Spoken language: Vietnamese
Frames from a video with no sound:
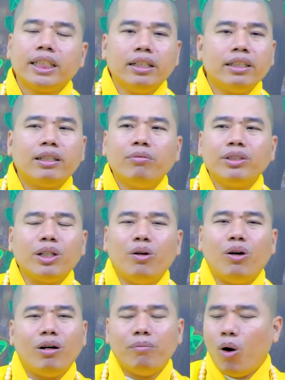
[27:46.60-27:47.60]
Người trong
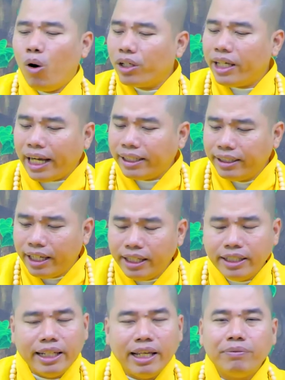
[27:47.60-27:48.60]
chùa buồn giận
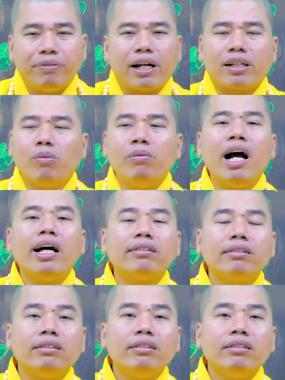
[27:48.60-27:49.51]
gì niệm Phật cũng hết.